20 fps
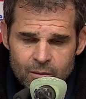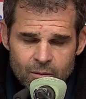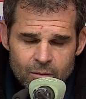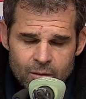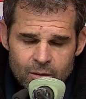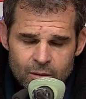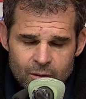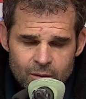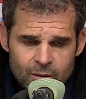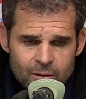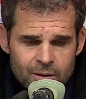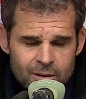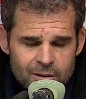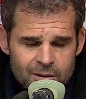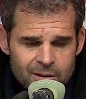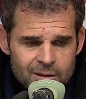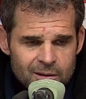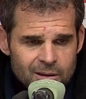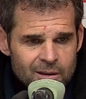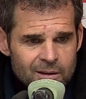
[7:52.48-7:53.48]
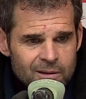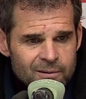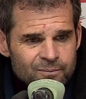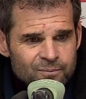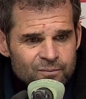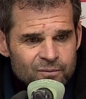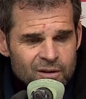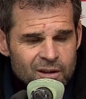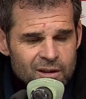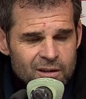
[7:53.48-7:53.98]
Donc euh, oui, c'est très,
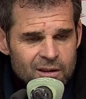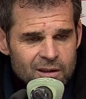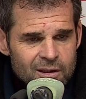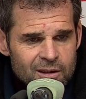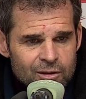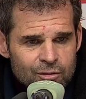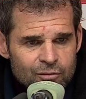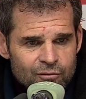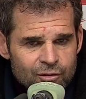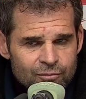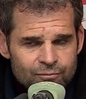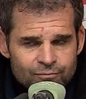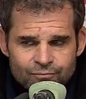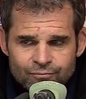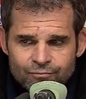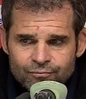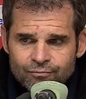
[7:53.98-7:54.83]
très décevant.